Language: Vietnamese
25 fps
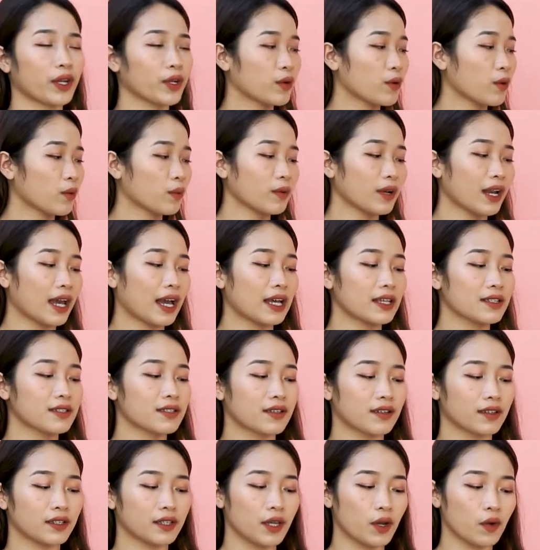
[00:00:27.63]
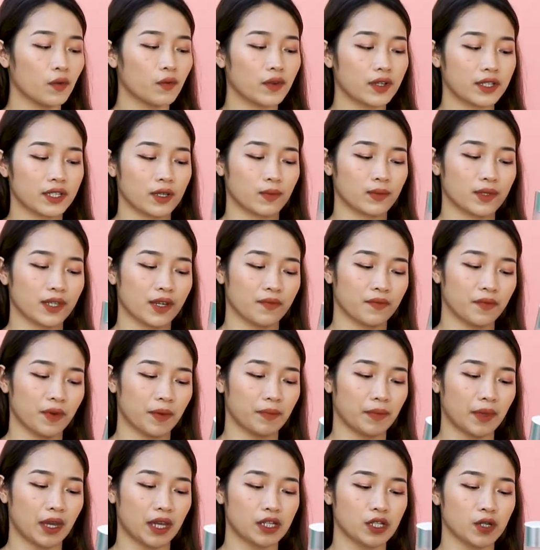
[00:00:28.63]
Anh cũng đã giới thiệu về dòng sản
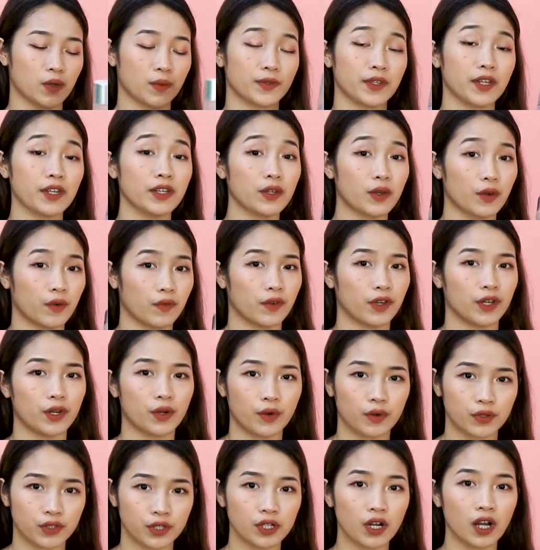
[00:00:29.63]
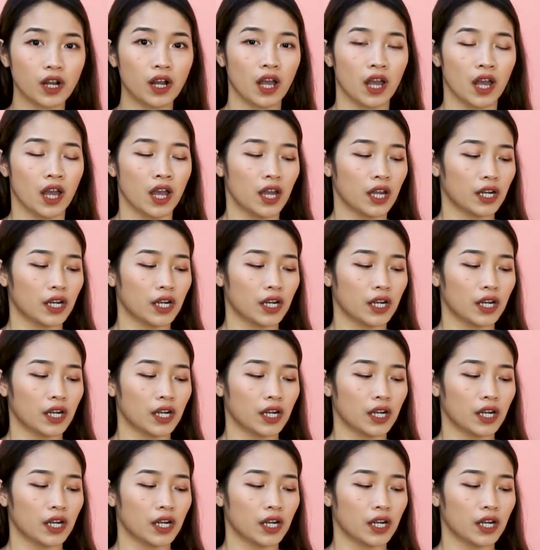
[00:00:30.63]
phẩm này trong rất nhiều video trước.